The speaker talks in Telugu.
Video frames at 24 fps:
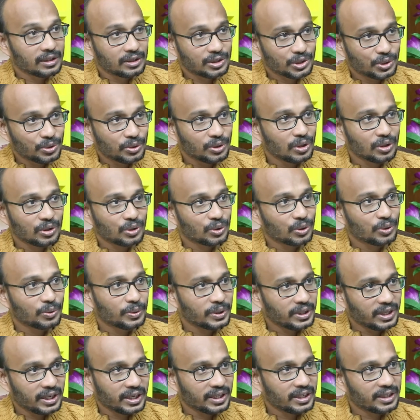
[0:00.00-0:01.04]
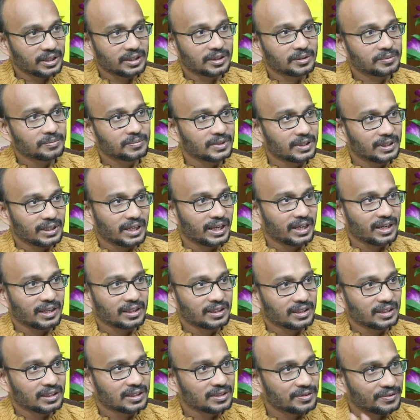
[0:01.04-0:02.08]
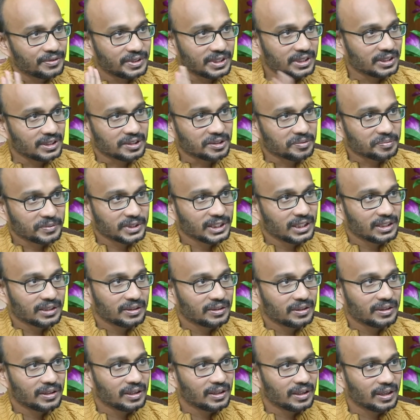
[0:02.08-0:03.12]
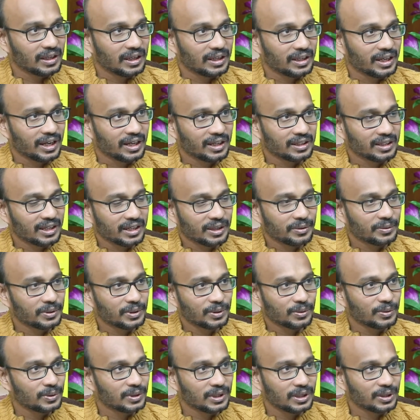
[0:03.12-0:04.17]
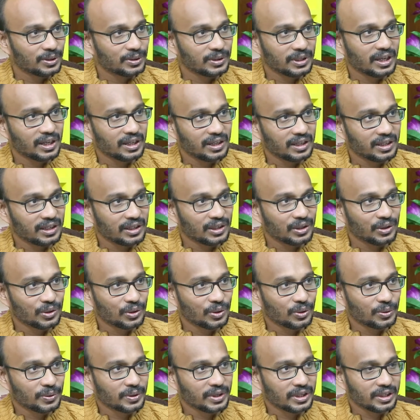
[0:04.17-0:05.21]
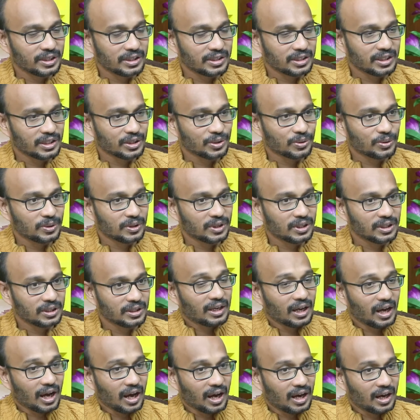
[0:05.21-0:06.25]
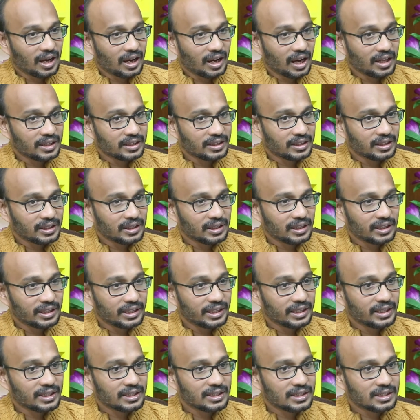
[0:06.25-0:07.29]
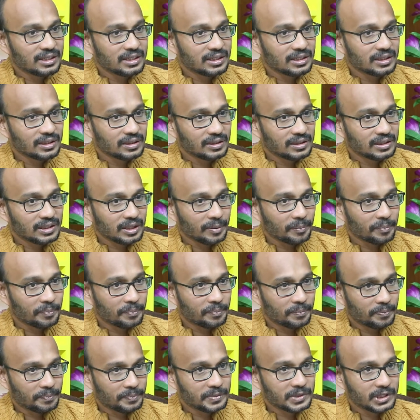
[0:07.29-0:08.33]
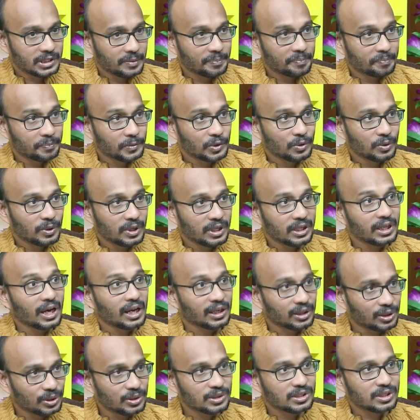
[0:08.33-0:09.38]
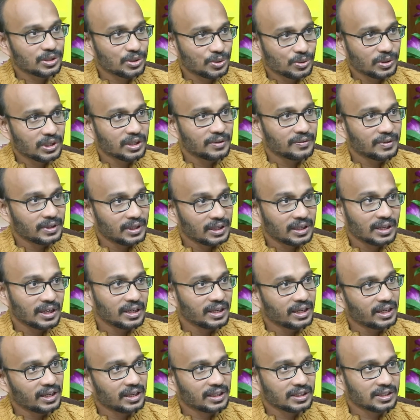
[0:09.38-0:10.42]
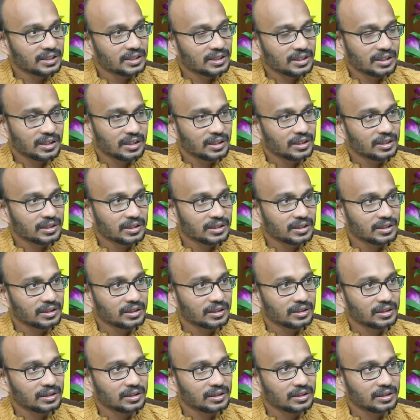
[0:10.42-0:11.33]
దట్ షుడ్ నాట్ ఓవర్ రైడ్ డైరెక్టర్స్ విజన్ డైరెక్టర్ ఏమనుకున్నాడో దాన్ని ఓవర్ రైడ్ చేయకుండా అది ఏం చెప్ చెప్తున్నది అర్థం చేసుకునే విధంగా డైరెక్షన్ స్కిల్స్